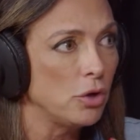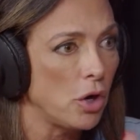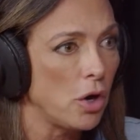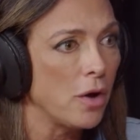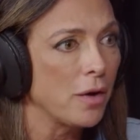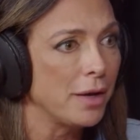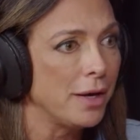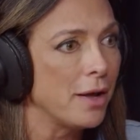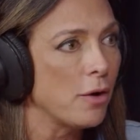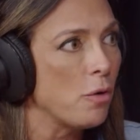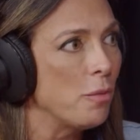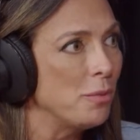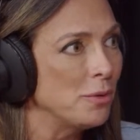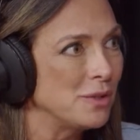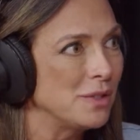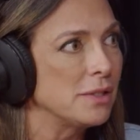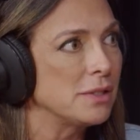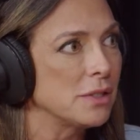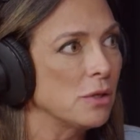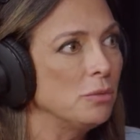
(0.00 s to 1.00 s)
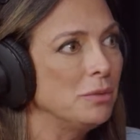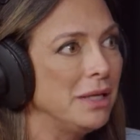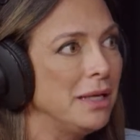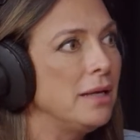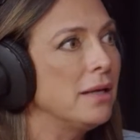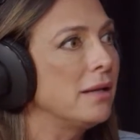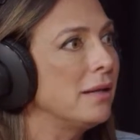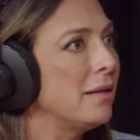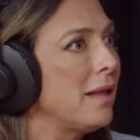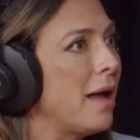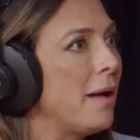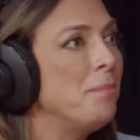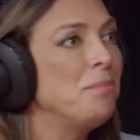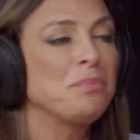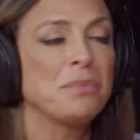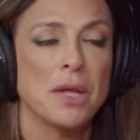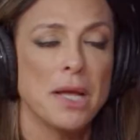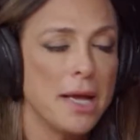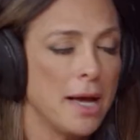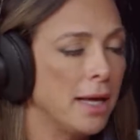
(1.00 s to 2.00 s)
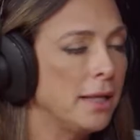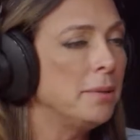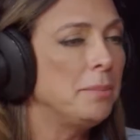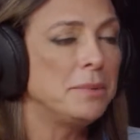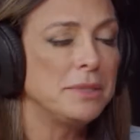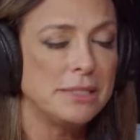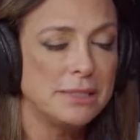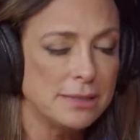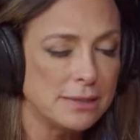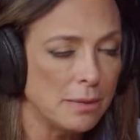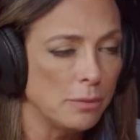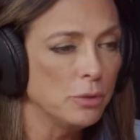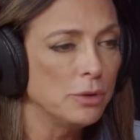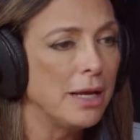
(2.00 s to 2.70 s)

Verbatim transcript: droga, né, a composição dele que está errada, precisa errado.